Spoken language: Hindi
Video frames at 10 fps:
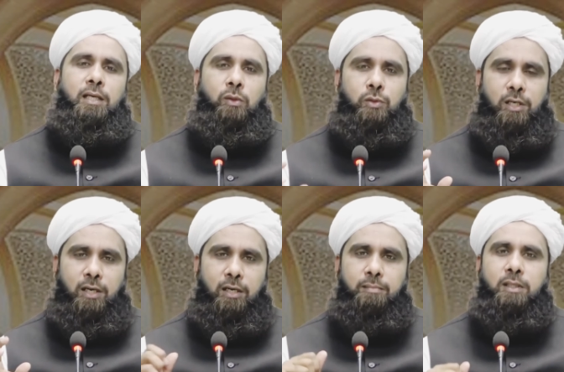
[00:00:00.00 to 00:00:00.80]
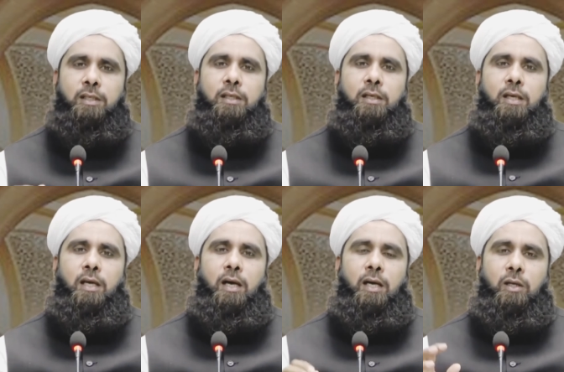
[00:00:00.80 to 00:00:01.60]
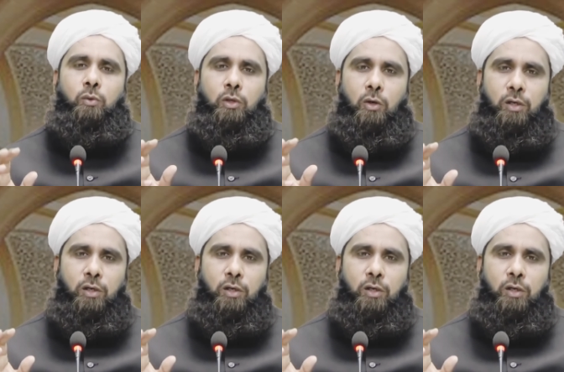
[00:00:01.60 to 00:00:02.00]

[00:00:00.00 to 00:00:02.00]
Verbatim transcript: या कुछ रकम थी या कोई